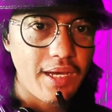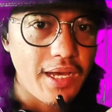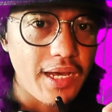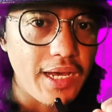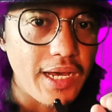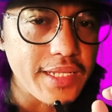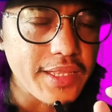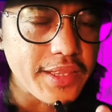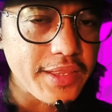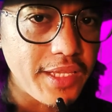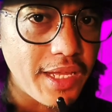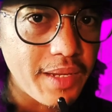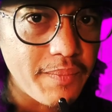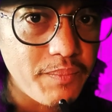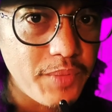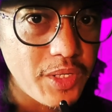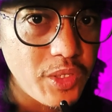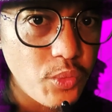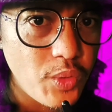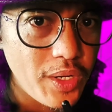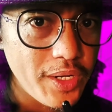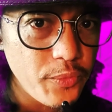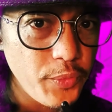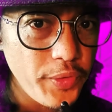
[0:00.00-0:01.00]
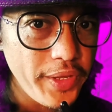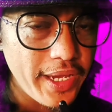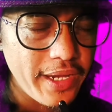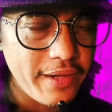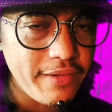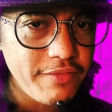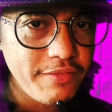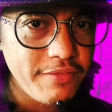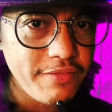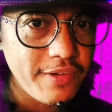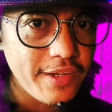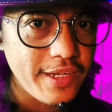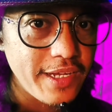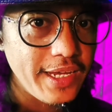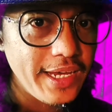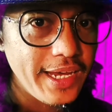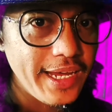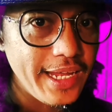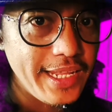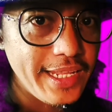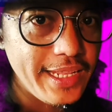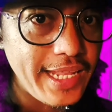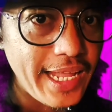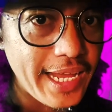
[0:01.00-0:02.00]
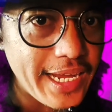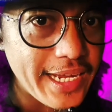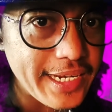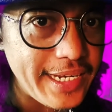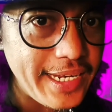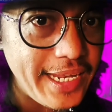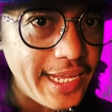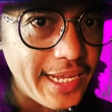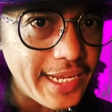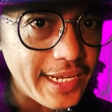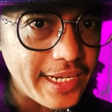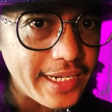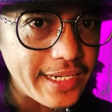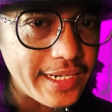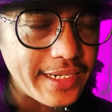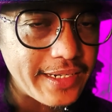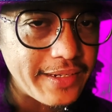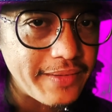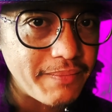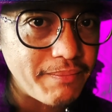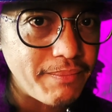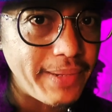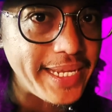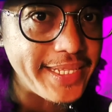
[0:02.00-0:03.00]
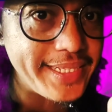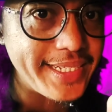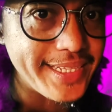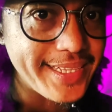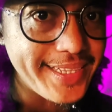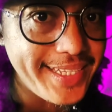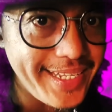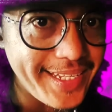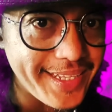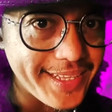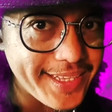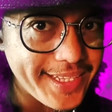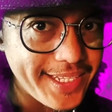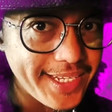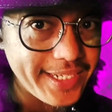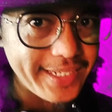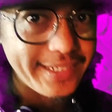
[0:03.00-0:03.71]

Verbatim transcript: At number one, we have Laklak by the Teeth.